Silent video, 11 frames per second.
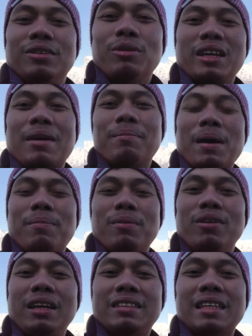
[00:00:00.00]
Welcome back
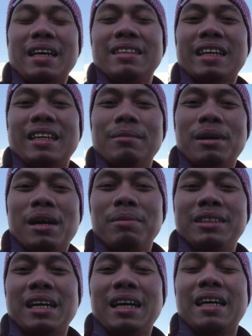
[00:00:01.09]
po ulit sa aking channel mga
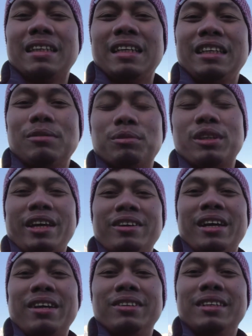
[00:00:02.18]
kabisdak at andito po tayo
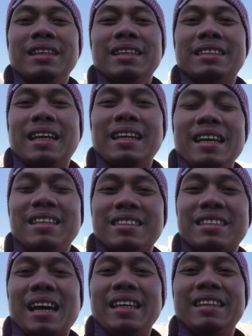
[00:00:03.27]
ngayon sa
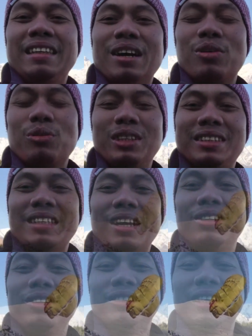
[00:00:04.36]
lakeside ng Queenstown, New